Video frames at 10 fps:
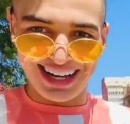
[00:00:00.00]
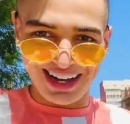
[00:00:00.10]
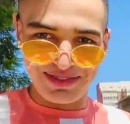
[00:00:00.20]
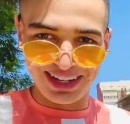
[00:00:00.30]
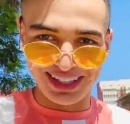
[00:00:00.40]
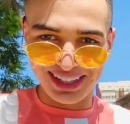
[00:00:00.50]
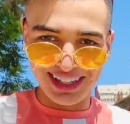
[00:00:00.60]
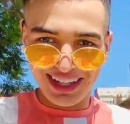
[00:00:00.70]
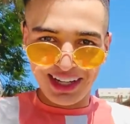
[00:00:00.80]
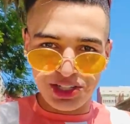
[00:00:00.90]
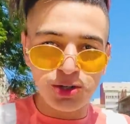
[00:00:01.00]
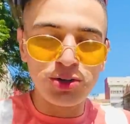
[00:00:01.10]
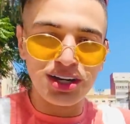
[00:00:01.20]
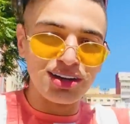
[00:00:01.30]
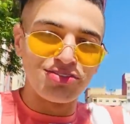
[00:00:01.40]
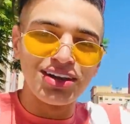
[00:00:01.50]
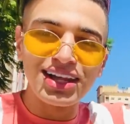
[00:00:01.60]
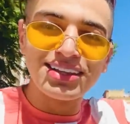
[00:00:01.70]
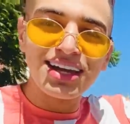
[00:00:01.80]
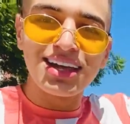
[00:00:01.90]
يا عبير شوف
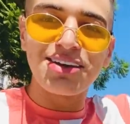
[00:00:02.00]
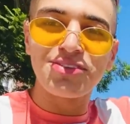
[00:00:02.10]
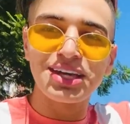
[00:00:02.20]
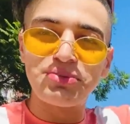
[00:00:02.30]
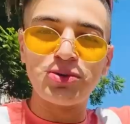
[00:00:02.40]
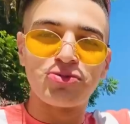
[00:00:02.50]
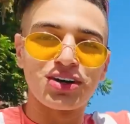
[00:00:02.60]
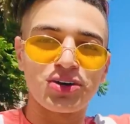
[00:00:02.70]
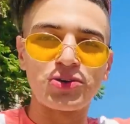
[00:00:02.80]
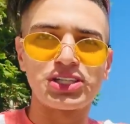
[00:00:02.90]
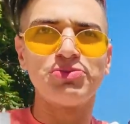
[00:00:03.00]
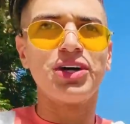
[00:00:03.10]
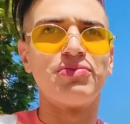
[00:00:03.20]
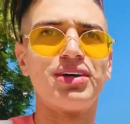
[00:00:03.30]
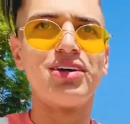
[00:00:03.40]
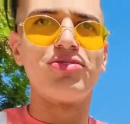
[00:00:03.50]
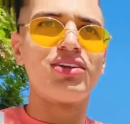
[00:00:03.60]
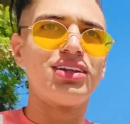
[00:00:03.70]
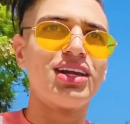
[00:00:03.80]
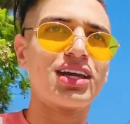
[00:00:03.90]
الفيلا ديالي راه فين كيبنوا فيها خوتي المهم
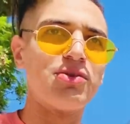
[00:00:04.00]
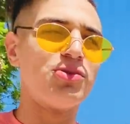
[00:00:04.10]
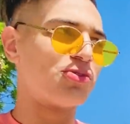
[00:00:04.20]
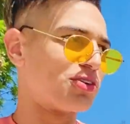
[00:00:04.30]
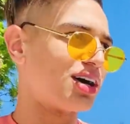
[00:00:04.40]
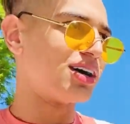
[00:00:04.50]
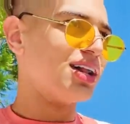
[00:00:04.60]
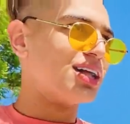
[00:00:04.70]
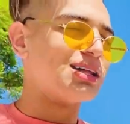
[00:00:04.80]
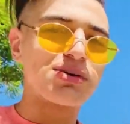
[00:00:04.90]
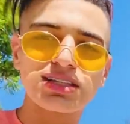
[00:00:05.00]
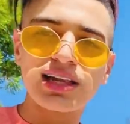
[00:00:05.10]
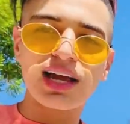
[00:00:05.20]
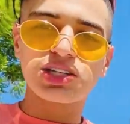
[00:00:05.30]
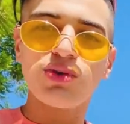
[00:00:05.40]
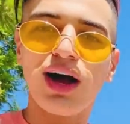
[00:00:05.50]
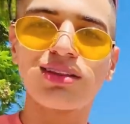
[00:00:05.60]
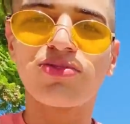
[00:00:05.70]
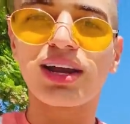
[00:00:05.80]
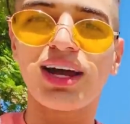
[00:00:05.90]
الفيلا ديالي كيبنوا فيها دابا خصني نلقى شي واحد
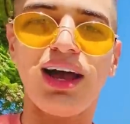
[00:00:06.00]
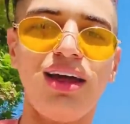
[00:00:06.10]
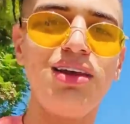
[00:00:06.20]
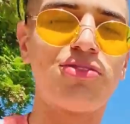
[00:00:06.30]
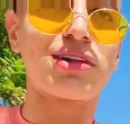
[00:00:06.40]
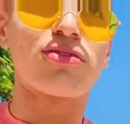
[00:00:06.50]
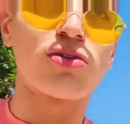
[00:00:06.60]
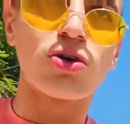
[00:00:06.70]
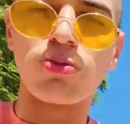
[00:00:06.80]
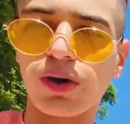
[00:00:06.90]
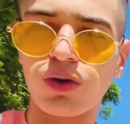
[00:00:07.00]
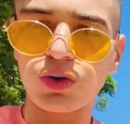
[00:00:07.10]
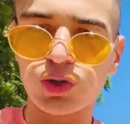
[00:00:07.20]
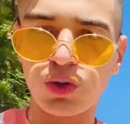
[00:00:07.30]
نفرقع عليه في هذا الفلوق بالروج